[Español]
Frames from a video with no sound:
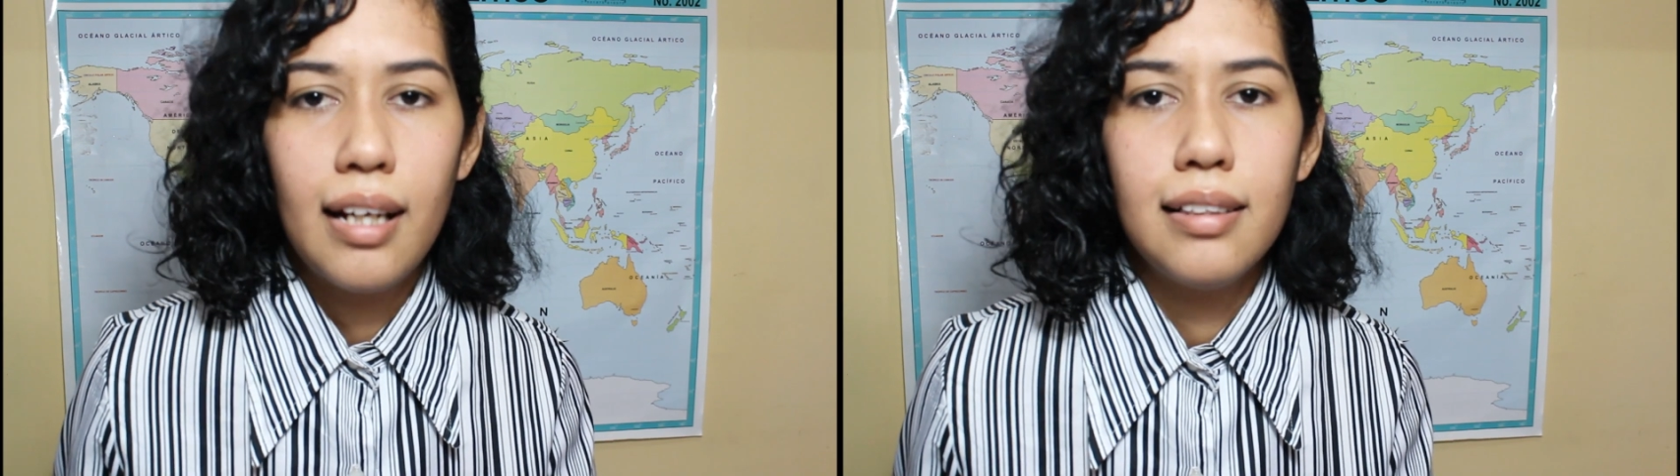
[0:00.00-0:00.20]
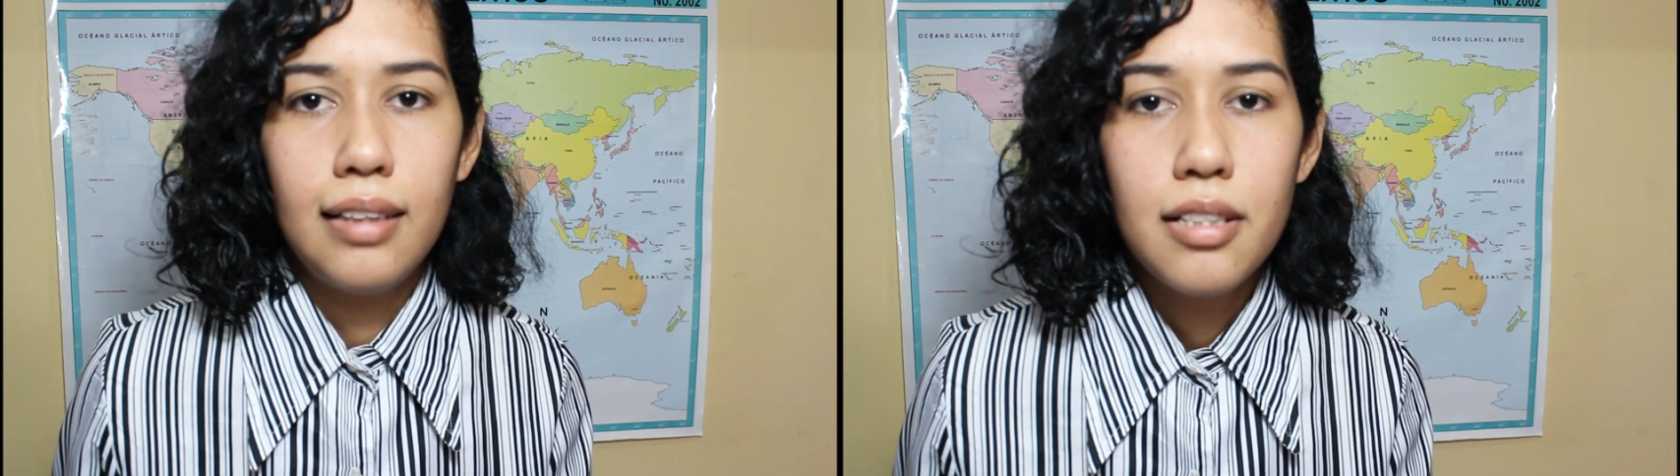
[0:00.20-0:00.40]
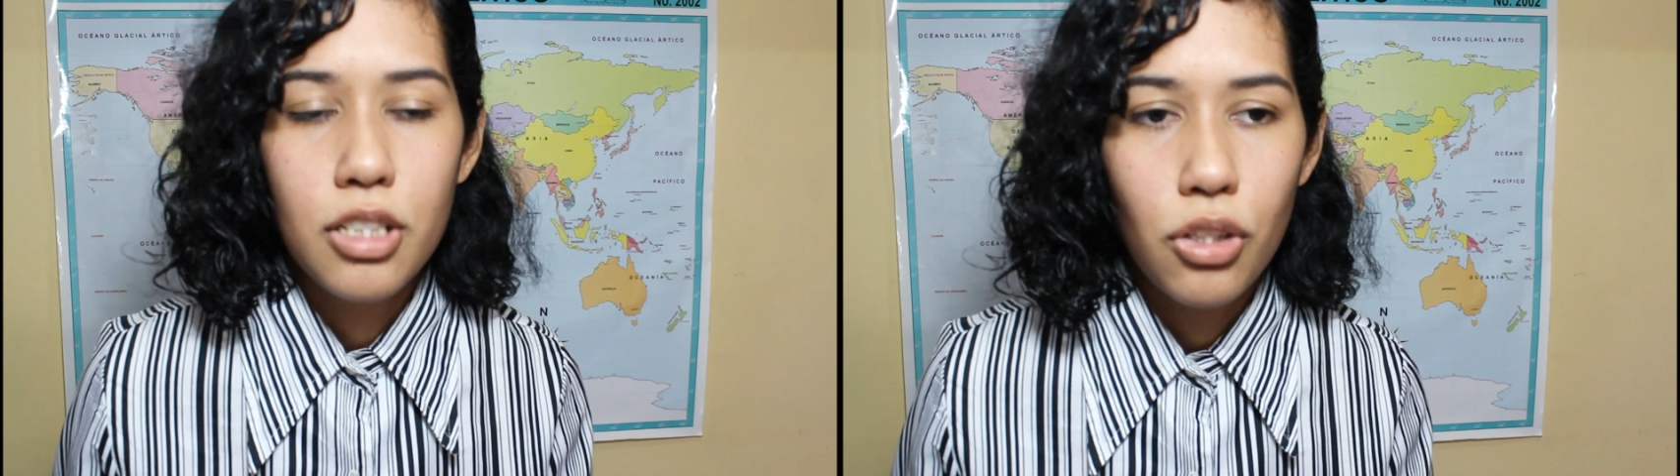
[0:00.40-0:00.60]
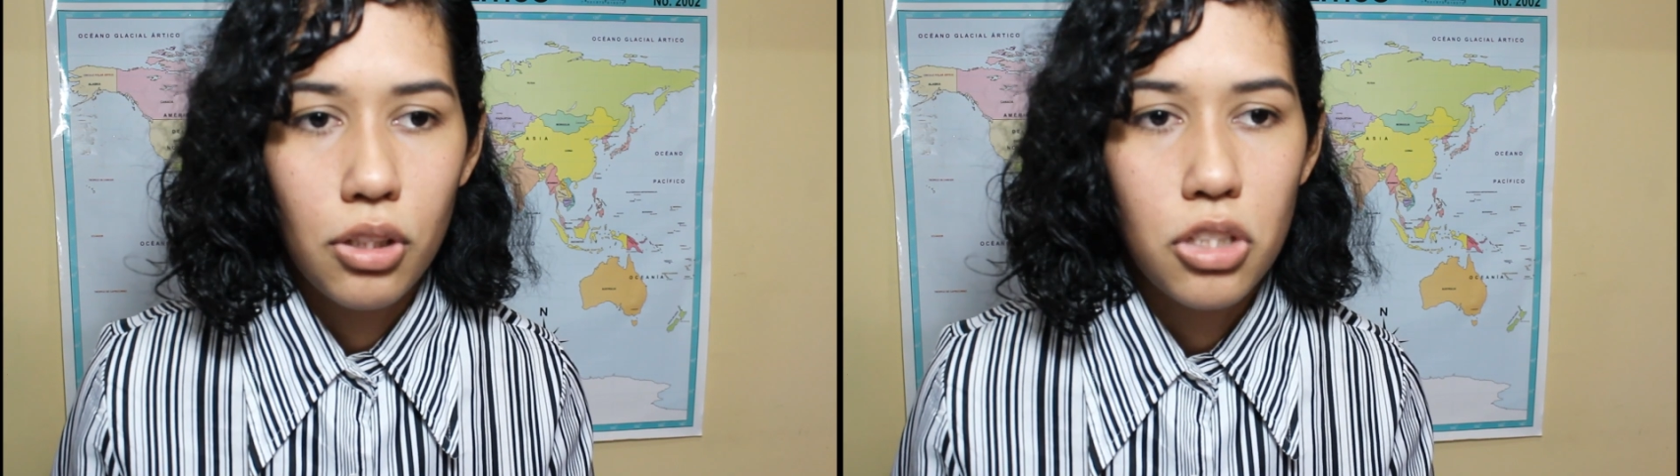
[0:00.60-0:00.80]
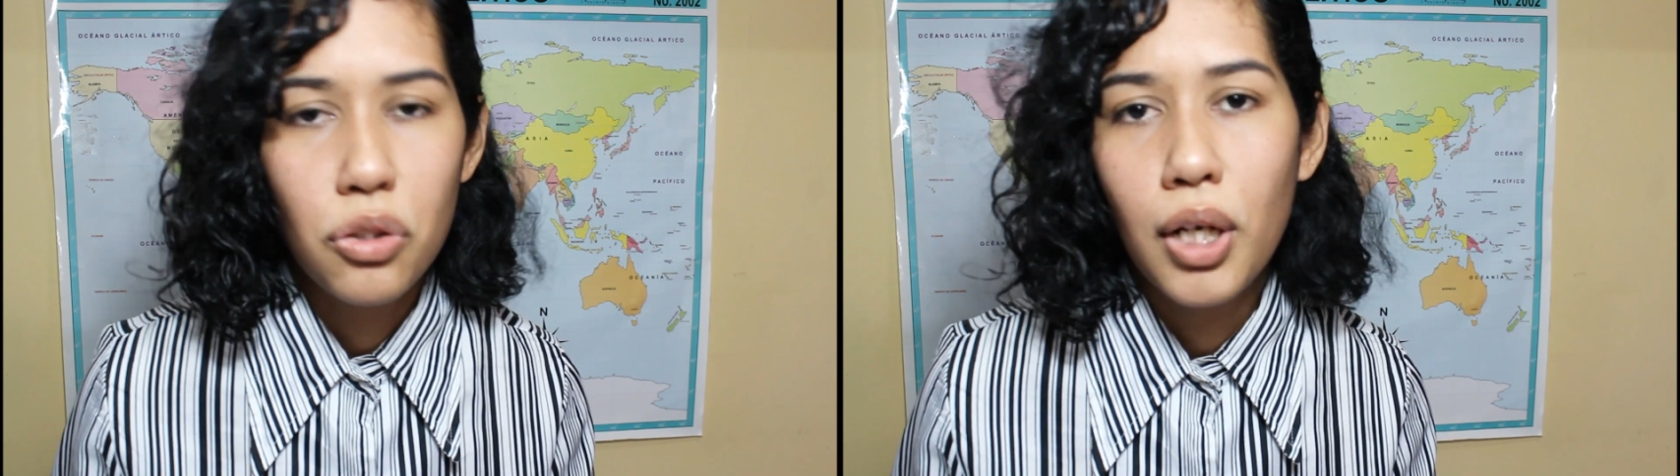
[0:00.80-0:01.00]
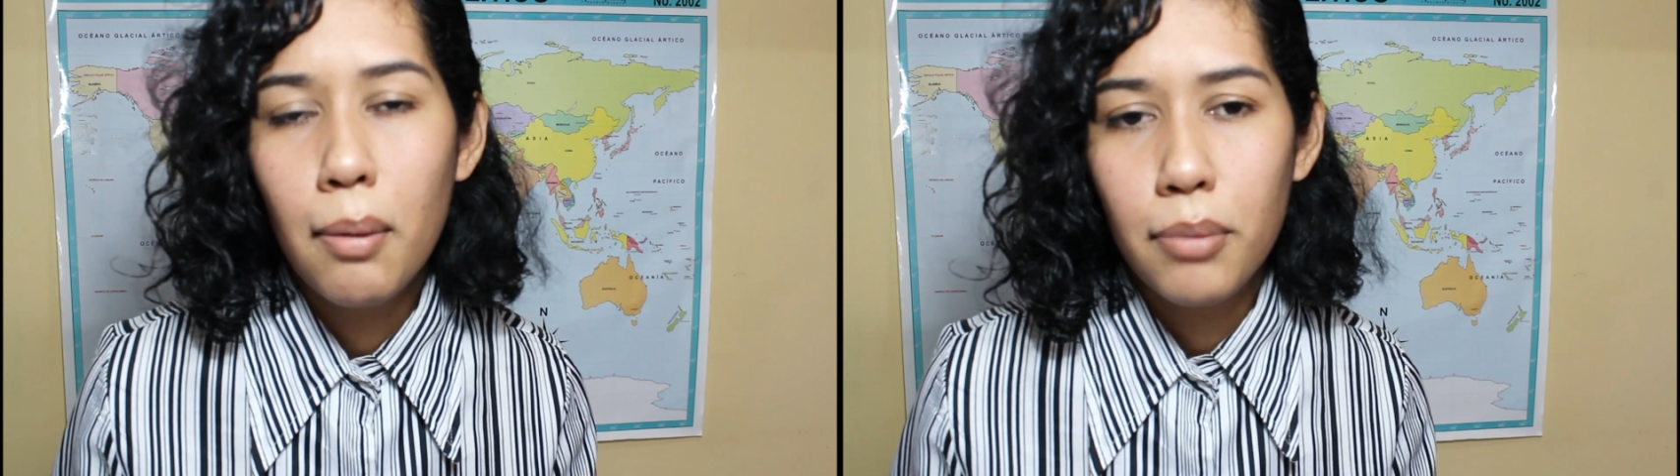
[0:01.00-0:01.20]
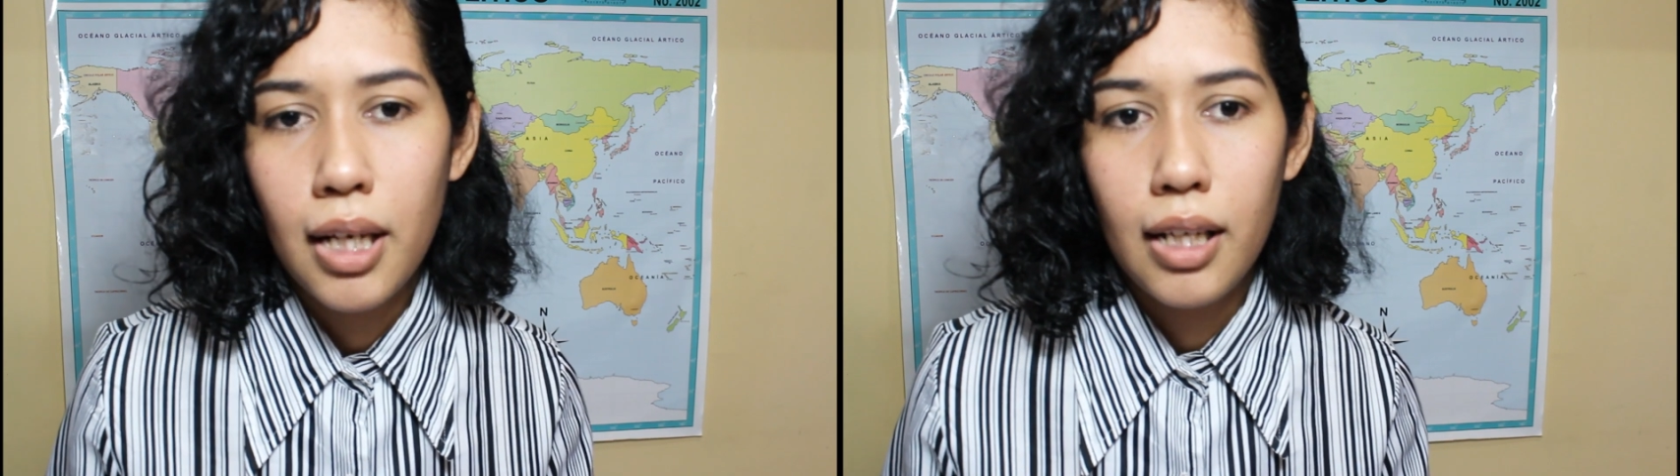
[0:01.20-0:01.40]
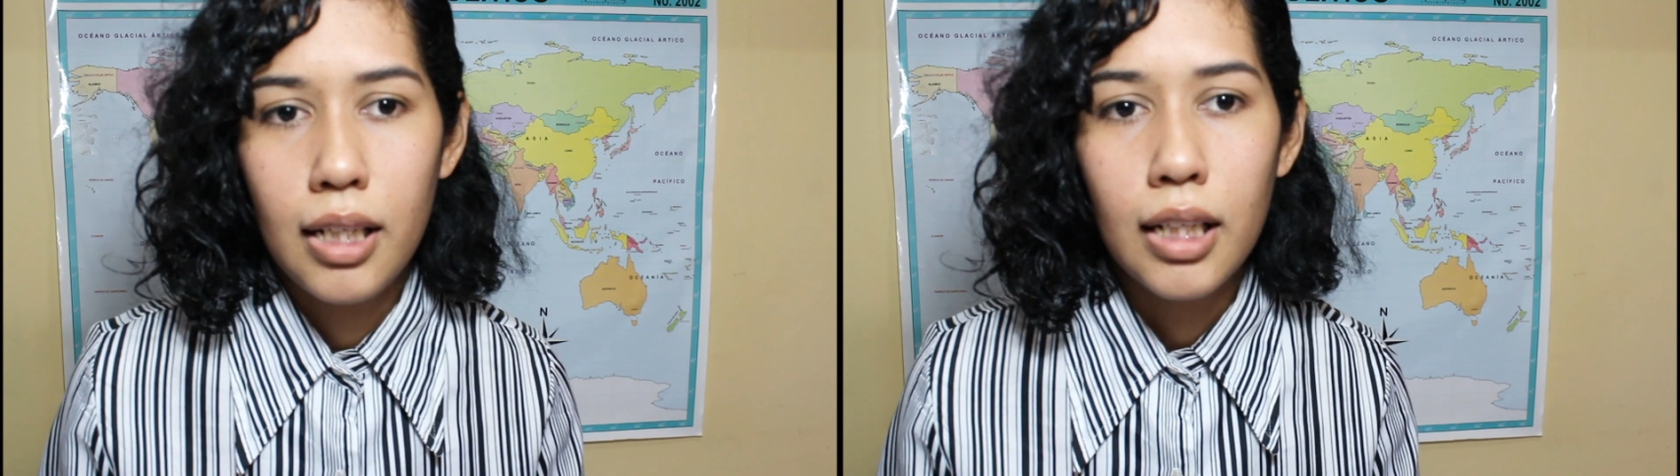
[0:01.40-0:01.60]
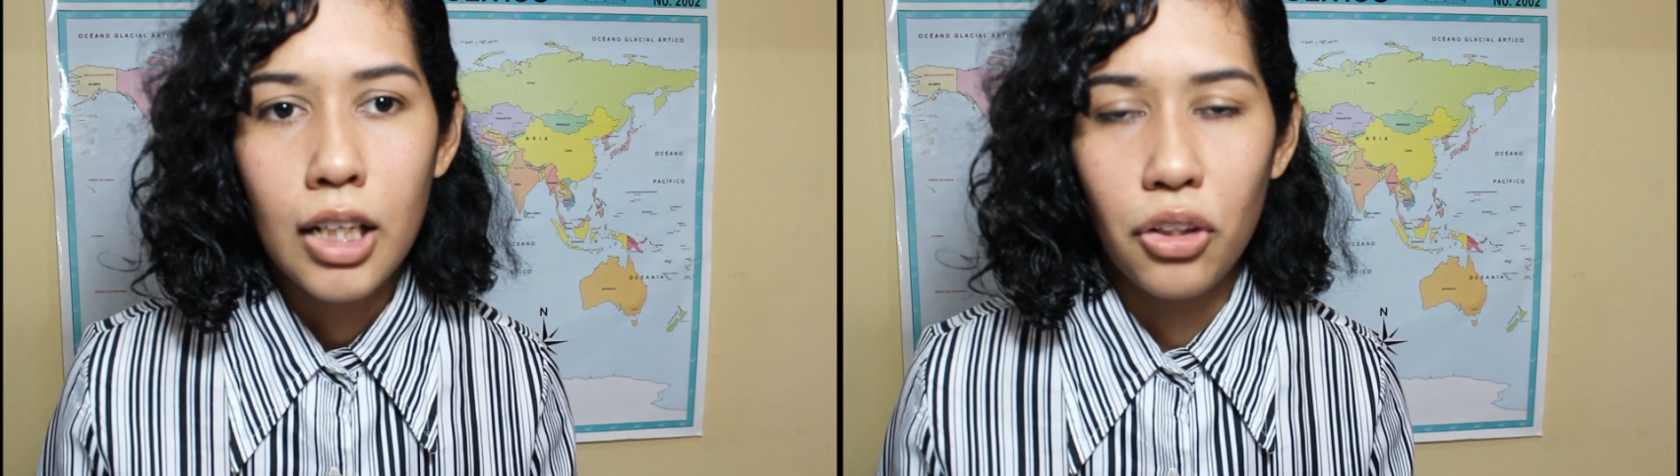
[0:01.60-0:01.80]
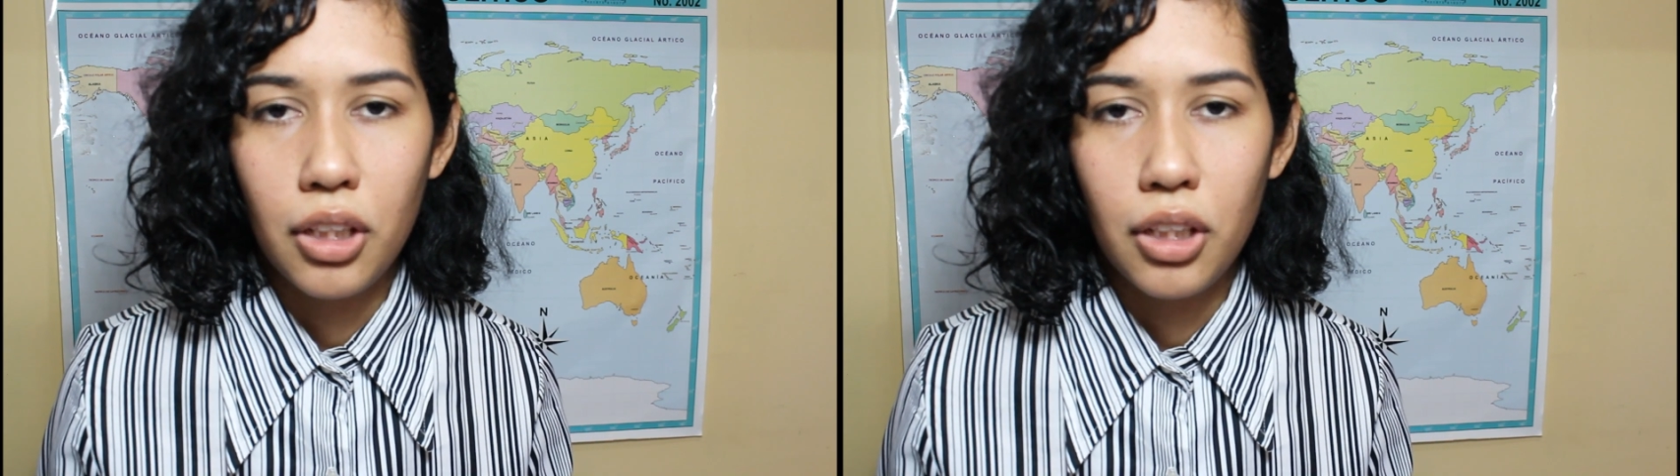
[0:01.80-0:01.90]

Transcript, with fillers: y que está chido, está chido cambiar y,